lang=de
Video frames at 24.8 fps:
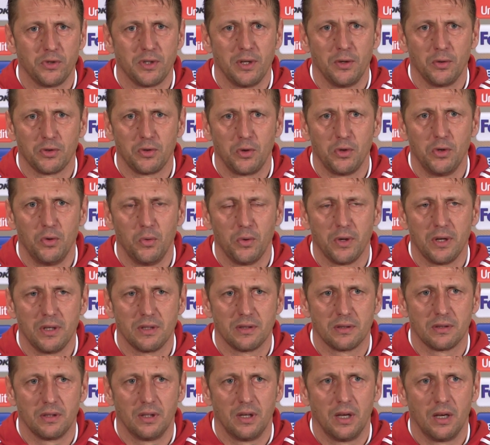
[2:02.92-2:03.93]
sie noch so jung
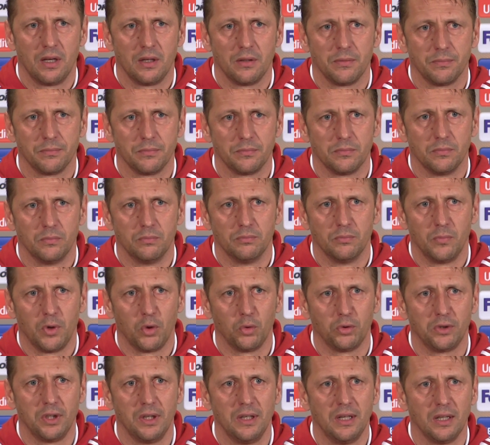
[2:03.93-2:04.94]
ist,
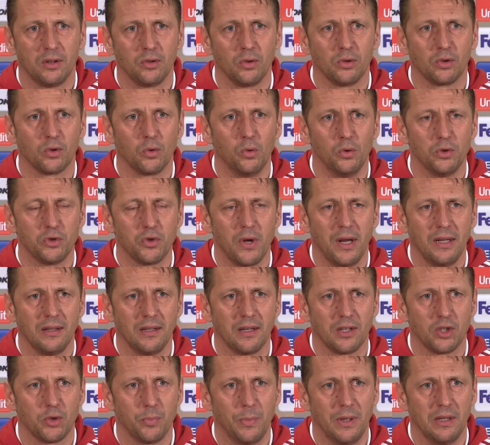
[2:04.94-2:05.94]
routiniert und cool zu
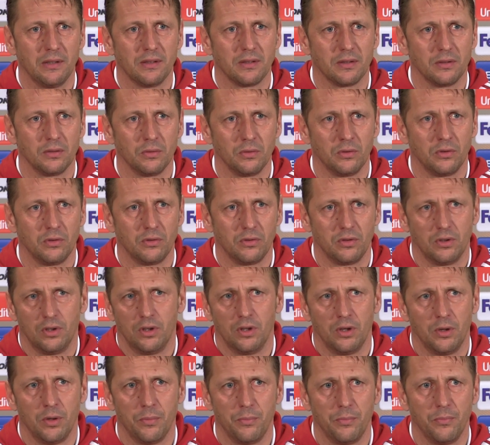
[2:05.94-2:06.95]
Ende gespielt. Und
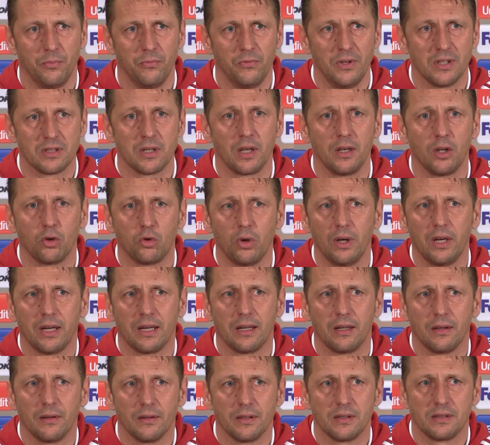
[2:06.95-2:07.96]
äh, wir sind
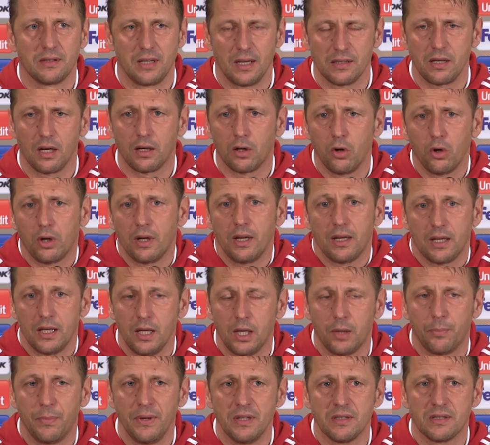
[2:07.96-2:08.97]
natürlich sehr, sehr glücklich.
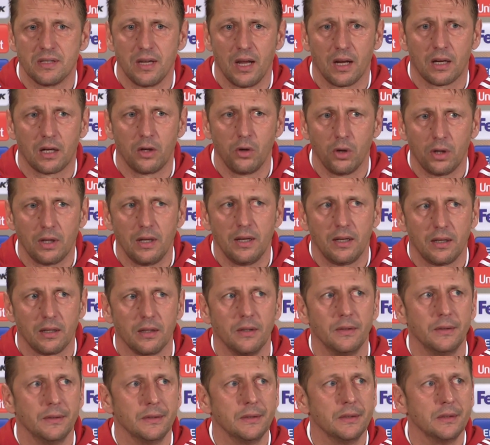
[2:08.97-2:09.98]
Ich bin sehr
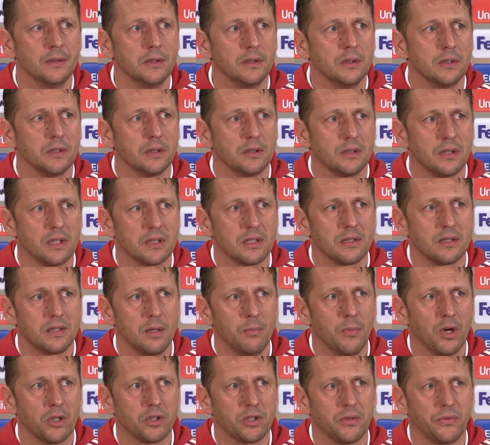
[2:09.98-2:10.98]
glücklich dass es
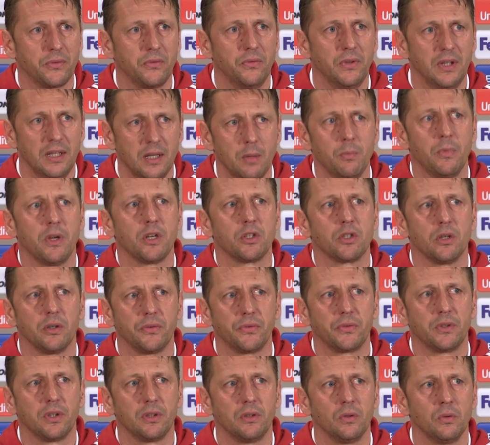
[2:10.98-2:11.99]
die Mannschaft wieder mal
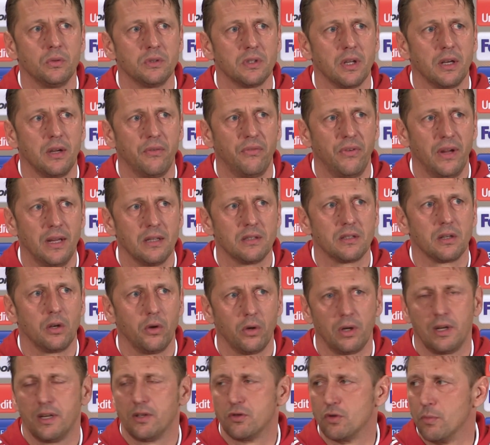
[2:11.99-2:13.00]
geschafft hat, unsere Fans
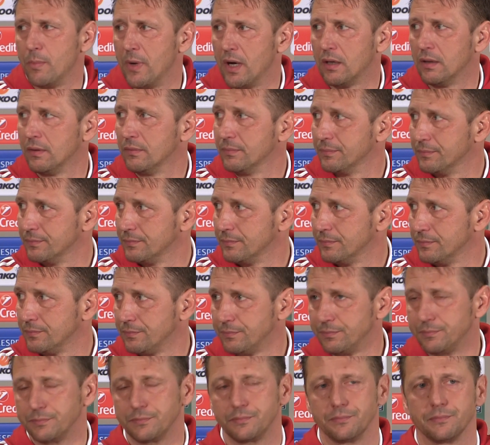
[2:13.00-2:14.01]
glücklich zu machen.
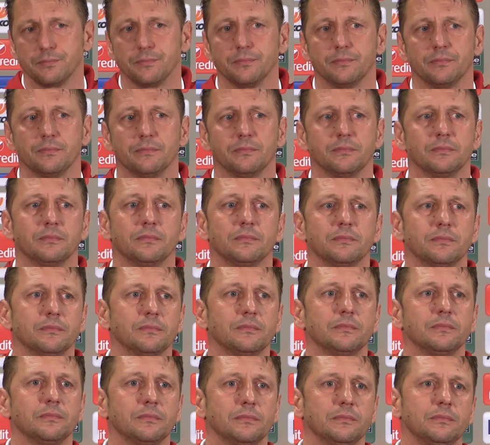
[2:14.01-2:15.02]

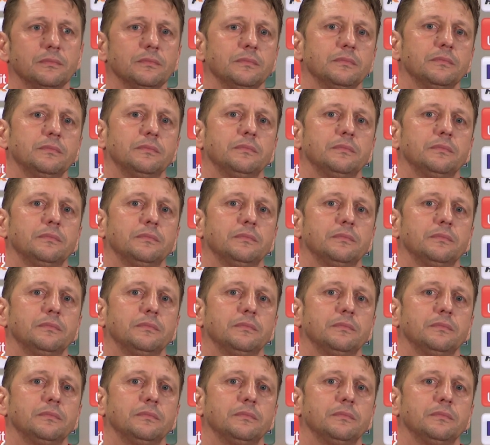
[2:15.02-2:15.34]
Vielen Dank.